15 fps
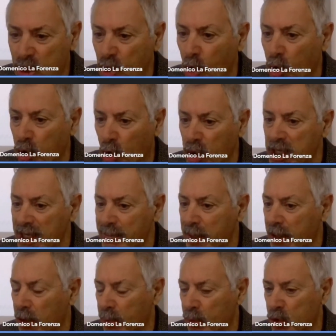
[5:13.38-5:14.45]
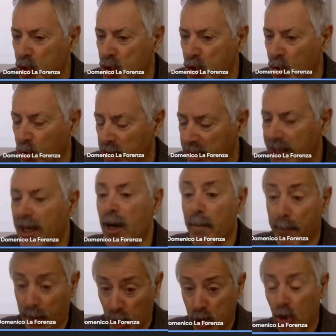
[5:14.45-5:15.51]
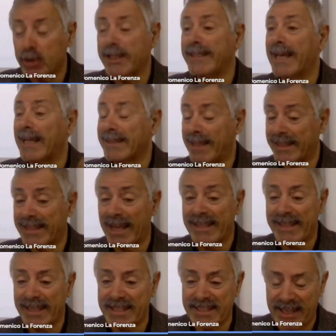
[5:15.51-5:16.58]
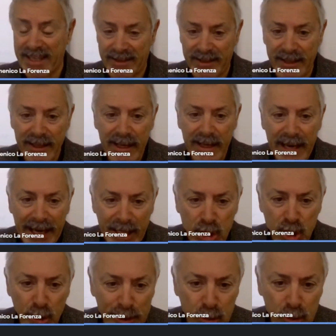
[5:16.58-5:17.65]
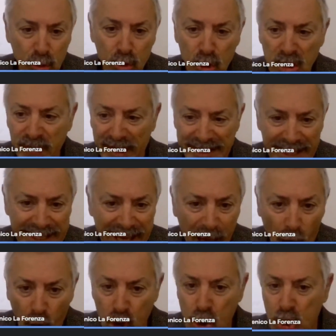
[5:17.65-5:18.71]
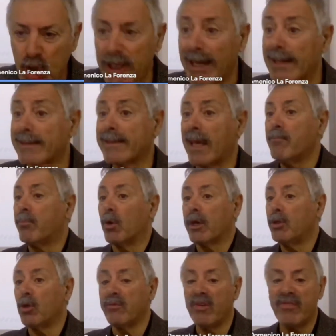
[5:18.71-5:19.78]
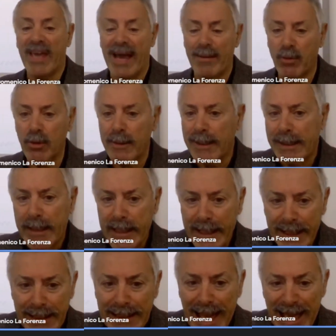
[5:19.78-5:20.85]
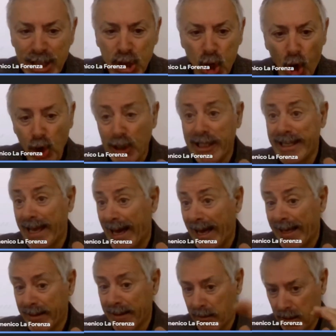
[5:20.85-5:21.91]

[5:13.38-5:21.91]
sono i microprocessori prodotti da altrettante aziende e soprattutto si vede che oggi, al tempo che noi viviamo, la soglia